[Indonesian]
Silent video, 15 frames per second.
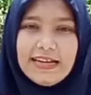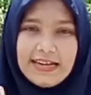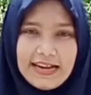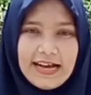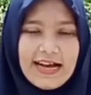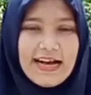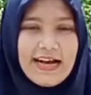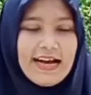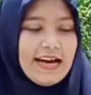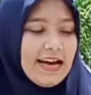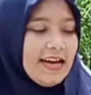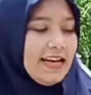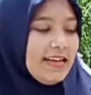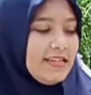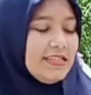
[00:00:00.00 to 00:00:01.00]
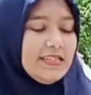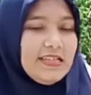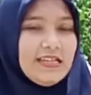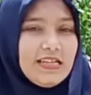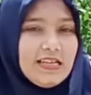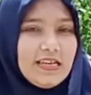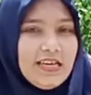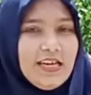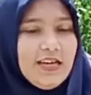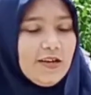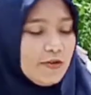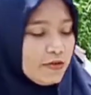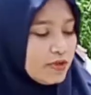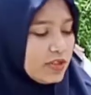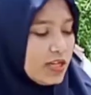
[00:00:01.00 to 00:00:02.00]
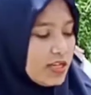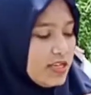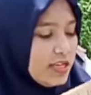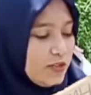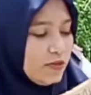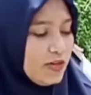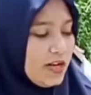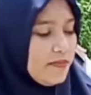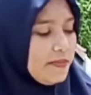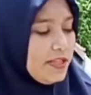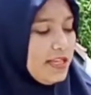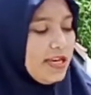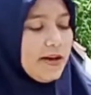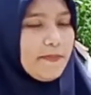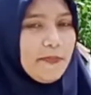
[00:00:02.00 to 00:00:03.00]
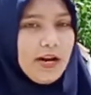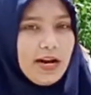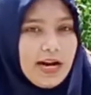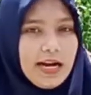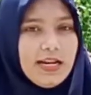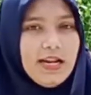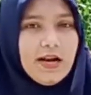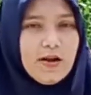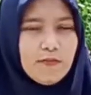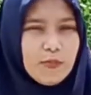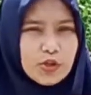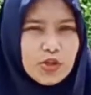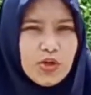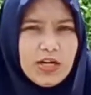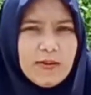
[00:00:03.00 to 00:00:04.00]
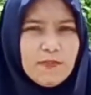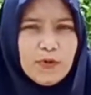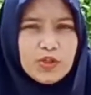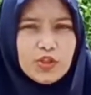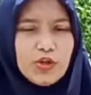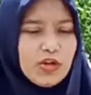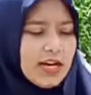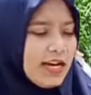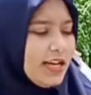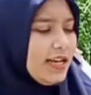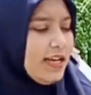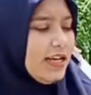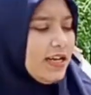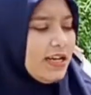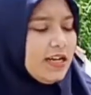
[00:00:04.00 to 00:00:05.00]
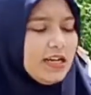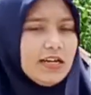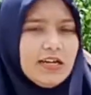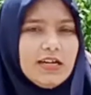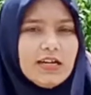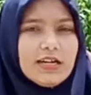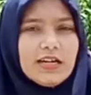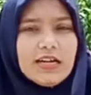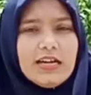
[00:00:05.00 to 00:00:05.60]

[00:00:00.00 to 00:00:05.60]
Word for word: Nah, di sini Ustazah sudah menyiapkan potongan-potongan uh,